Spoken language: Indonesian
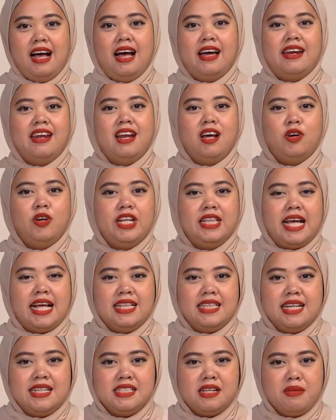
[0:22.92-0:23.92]
Hari ini aku
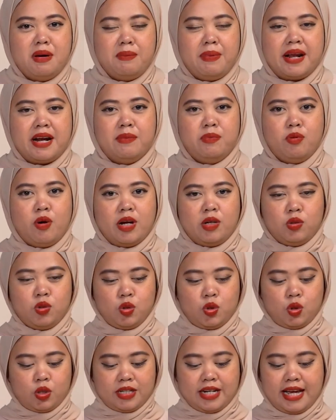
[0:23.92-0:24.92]
ditantang sama para puan
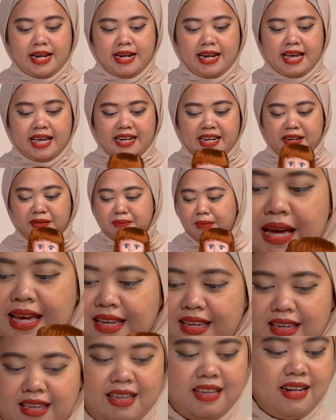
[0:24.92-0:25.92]
untuk dandanin
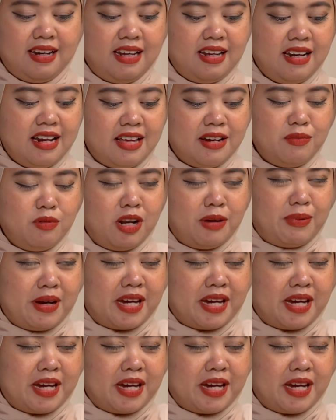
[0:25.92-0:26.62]
bayi ini dari mulai